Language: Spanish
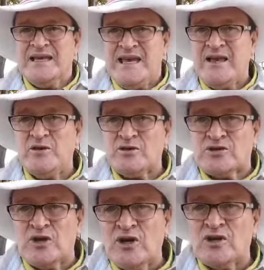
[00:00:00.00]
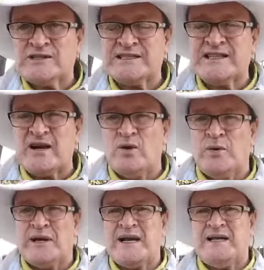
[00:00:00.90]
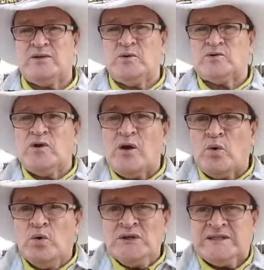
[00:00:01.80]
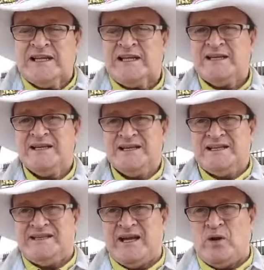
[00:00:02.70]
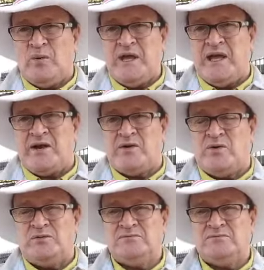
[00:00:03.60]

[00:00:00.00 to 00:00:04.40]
Y ellos son los que están gobernando. Es una junta de gobierno